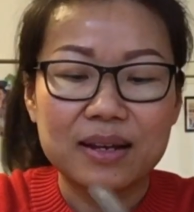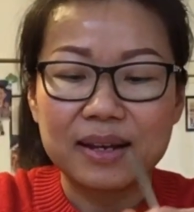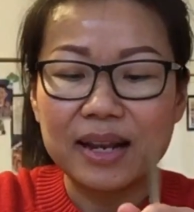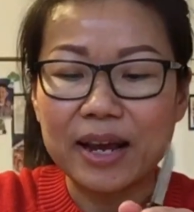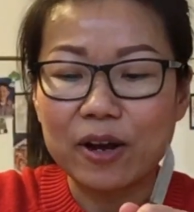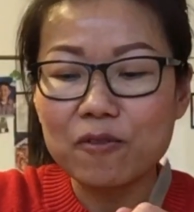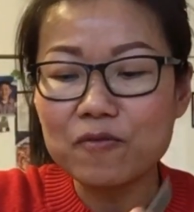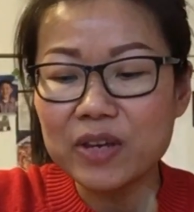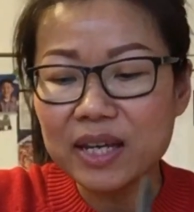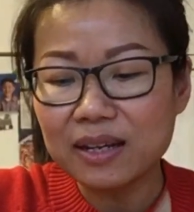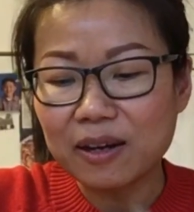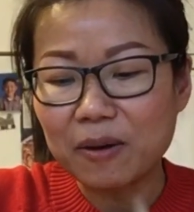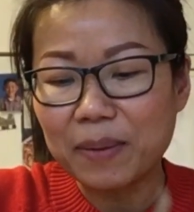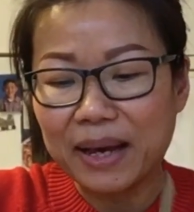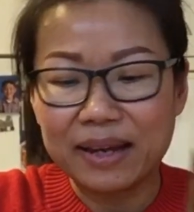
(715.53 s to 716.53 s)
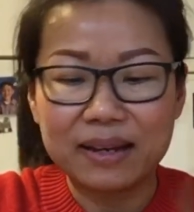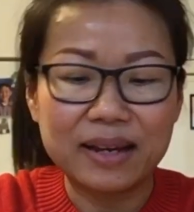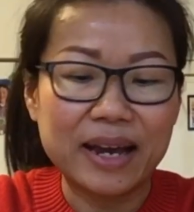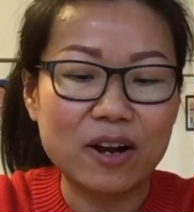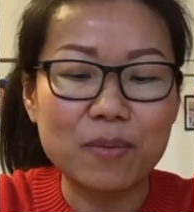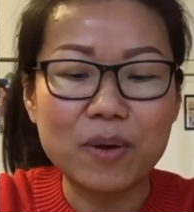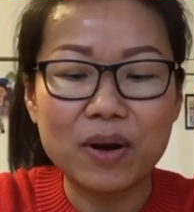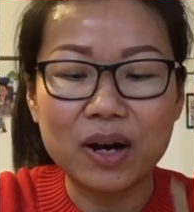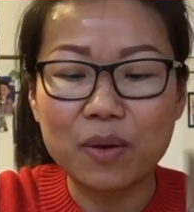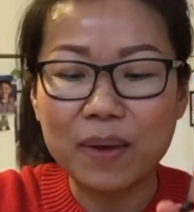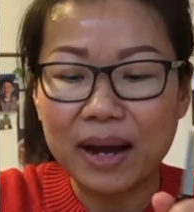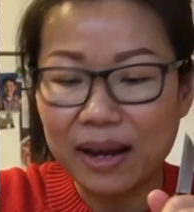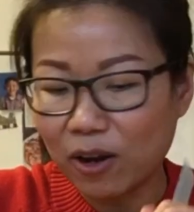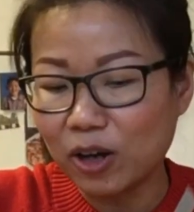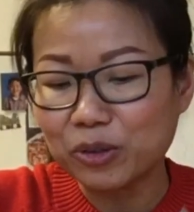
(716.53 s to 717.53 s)
ไอก็วิ่งเข้าไป ไอก็บอกเขา
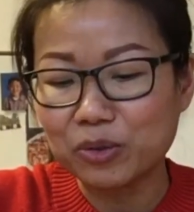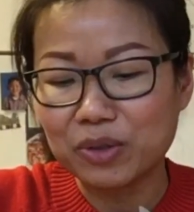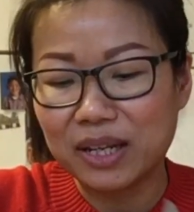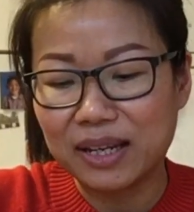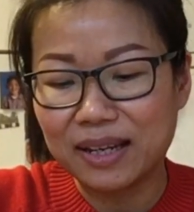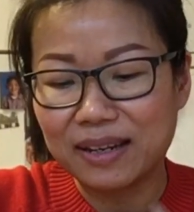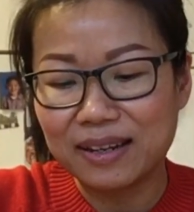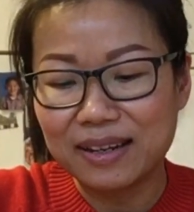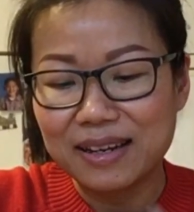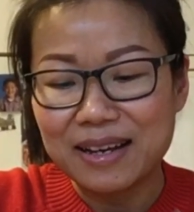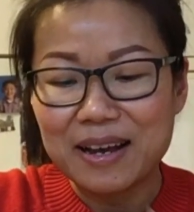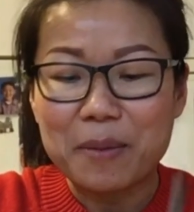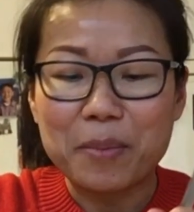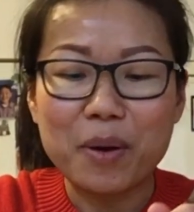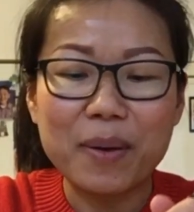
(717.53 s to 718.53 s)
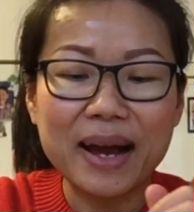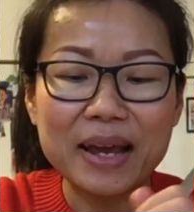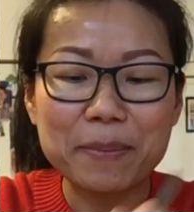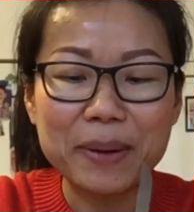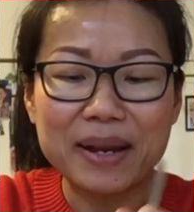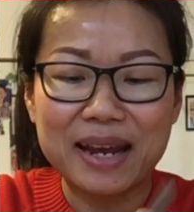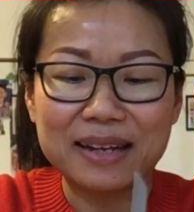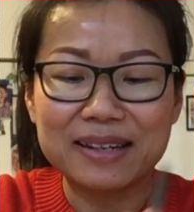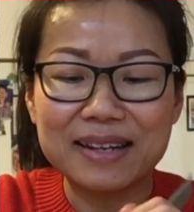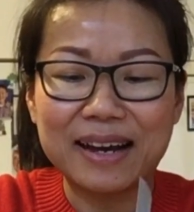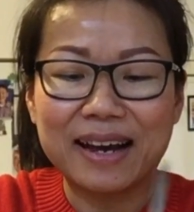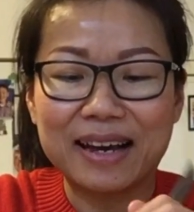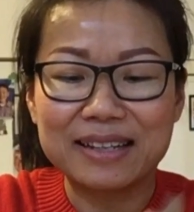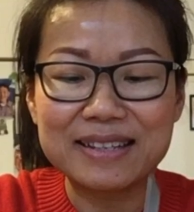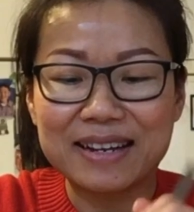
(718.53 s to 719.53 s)
ว่าให้รอตรงนี้ เพราะว่าไอแผนกที่
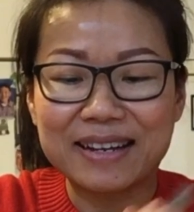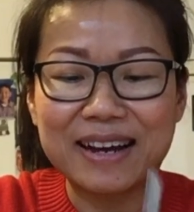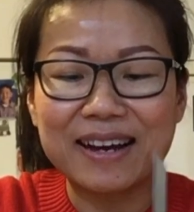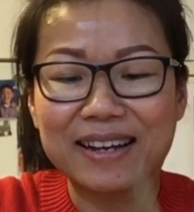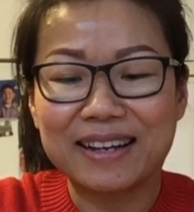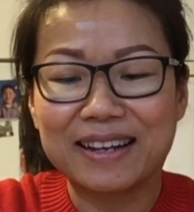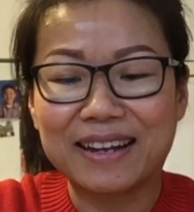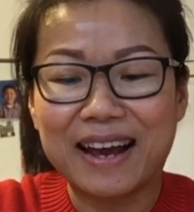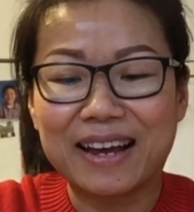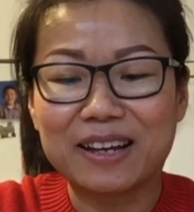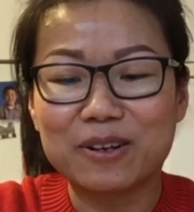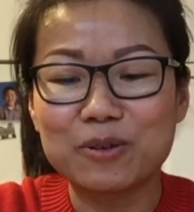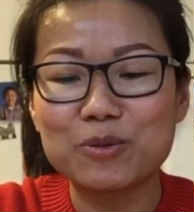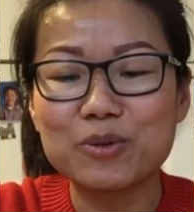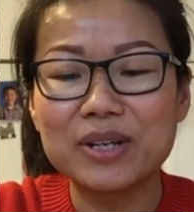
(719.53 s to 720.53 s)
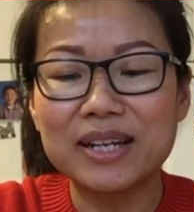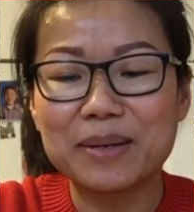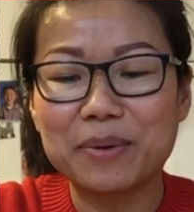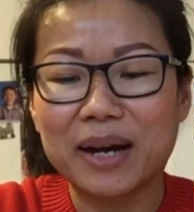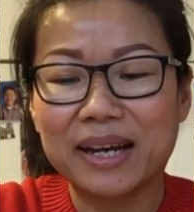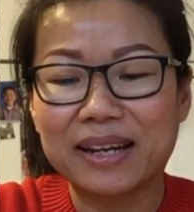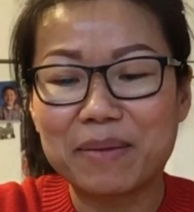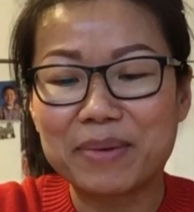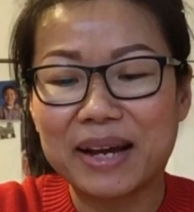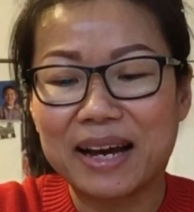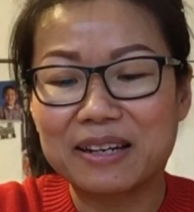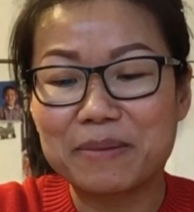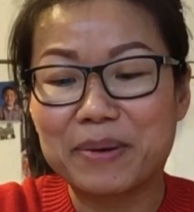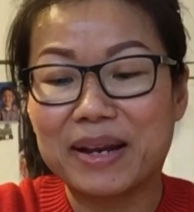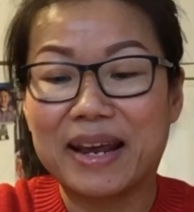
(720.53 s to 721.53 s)
ขายจัดการเนี่ยไอรู้ดีเพราะไอทำงาน
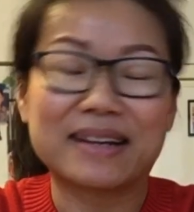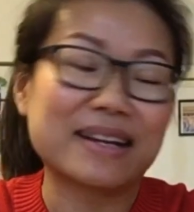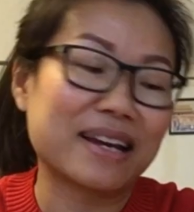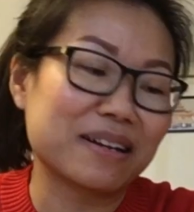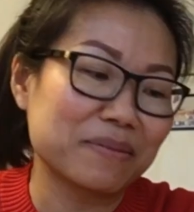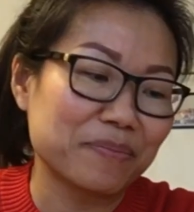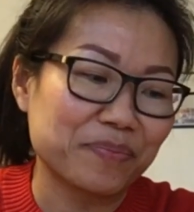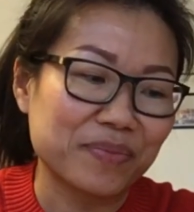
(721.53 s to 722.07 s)
ที่แผนกนั้น